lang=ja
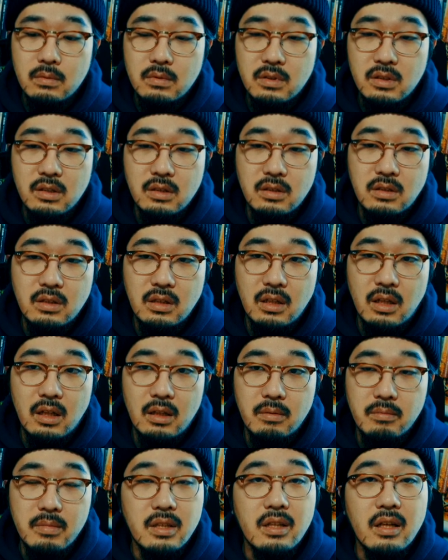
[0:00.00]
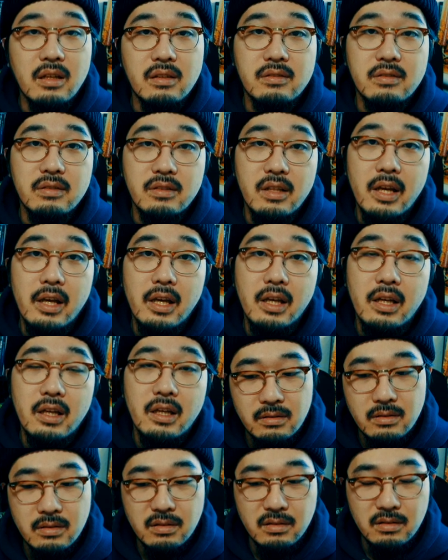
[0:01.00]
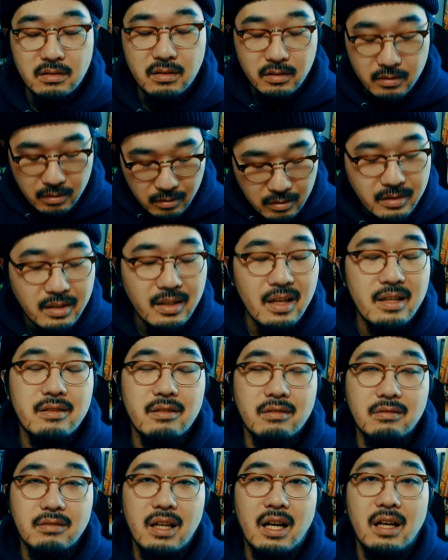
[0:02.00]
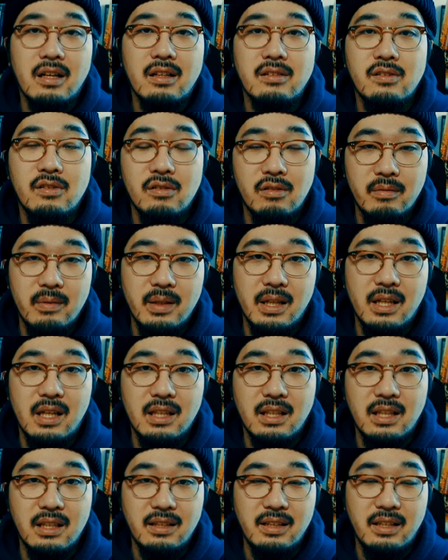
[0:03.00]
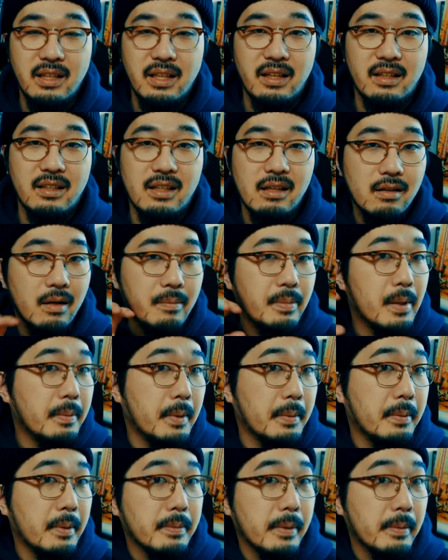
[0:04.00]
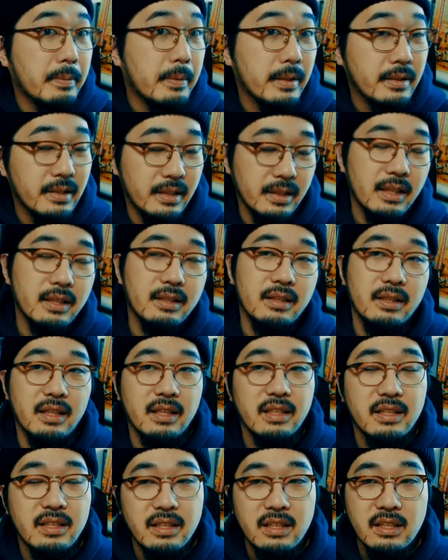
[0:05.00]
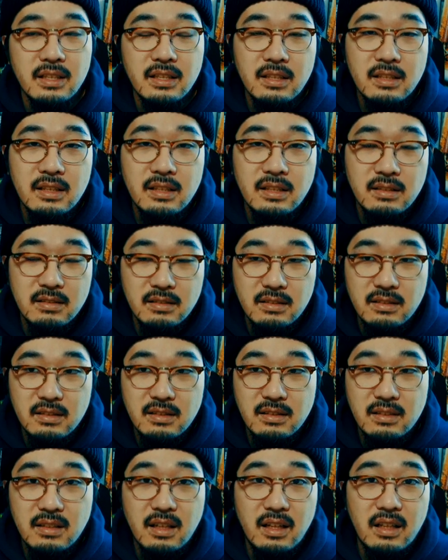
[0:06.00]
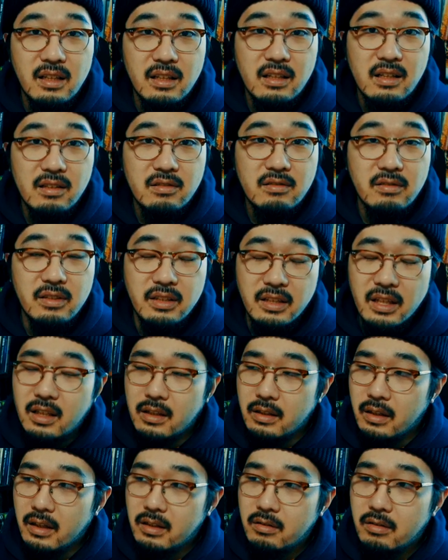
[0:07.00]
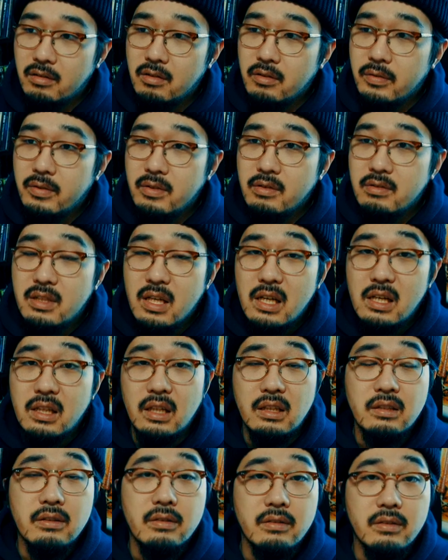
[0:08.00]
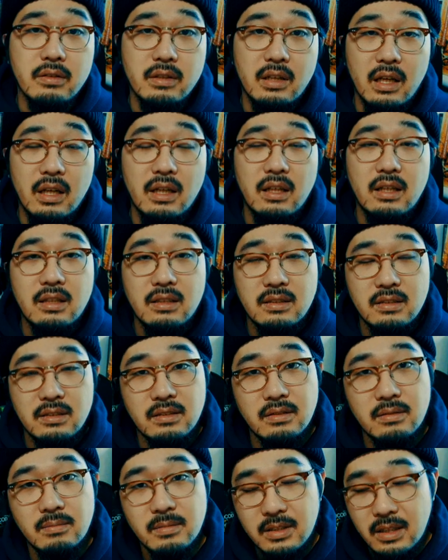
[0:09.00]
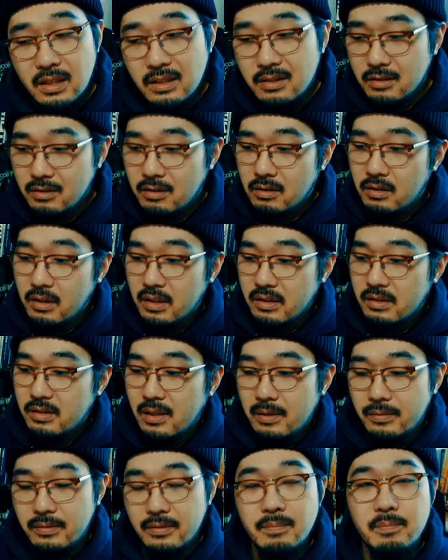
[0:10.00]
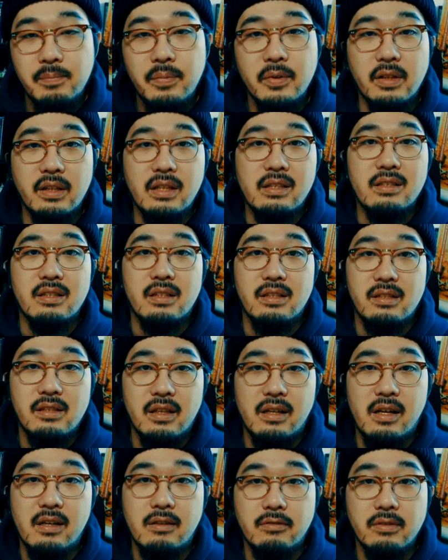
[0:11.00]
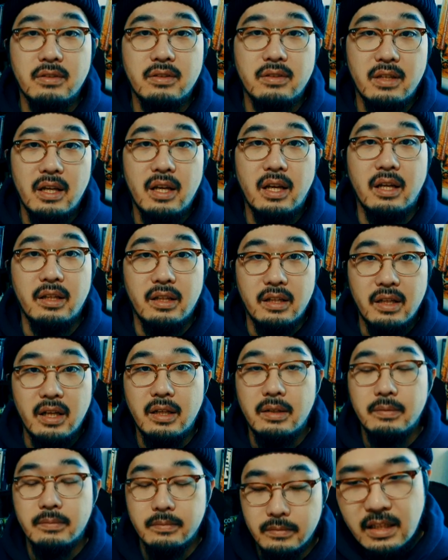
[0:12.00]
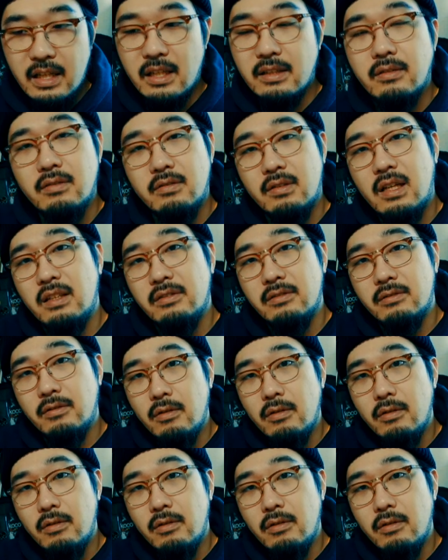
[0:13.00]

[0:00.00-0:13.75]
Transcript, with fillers: 実写みたいっすね。すごい極彩色な照明が当たって顔がパパパパパってなって、うん、あれかっこいい。なんかレトロフューチャー感というか、うん、昔の エスエフ っぽい感じがしてかっこいいですね、あれね。うん、あ、そう、あの、